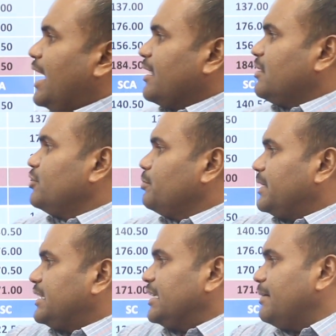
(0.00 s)
அடுத்து வந்து
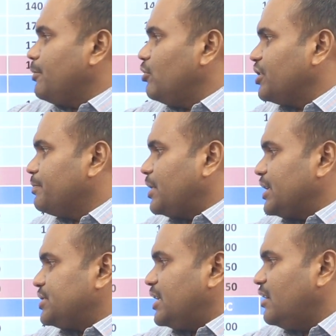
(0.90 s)
பார்த்தீங்கன்னா போல்ட்ரி
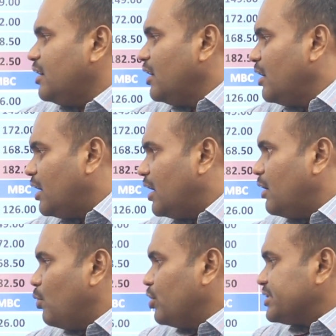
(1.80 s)
ப்ரொடக்ஷன்
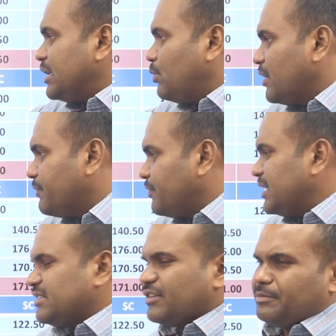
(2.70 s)
ஓசி ஒன்
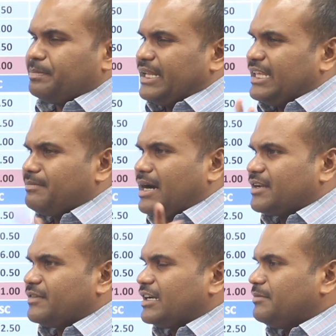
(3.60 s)
ஃபிஃப்டி செவன் இது பெரிய
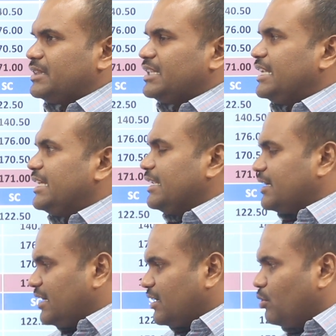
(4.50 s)
மாணவர்கள் மத்தியில்
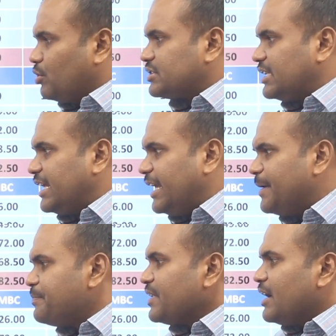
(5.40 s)
இருக்க கோர்ஸ்லேயே
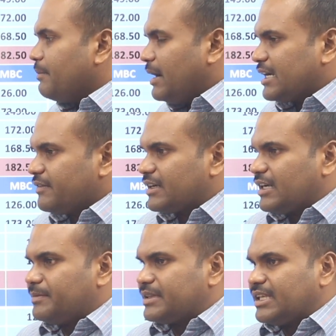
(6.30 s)

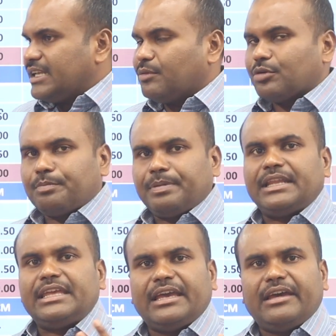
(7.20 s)
மாணவர்கள் மத்தியில் ஒரு
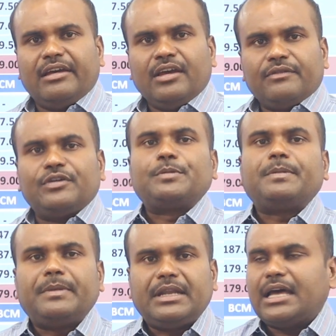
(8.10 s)
பெரிய
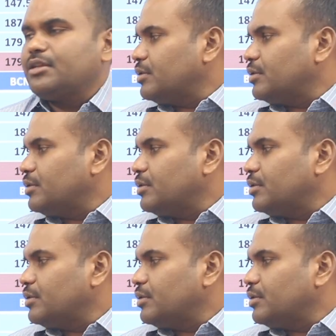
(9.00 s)
விருப்பமில்லாத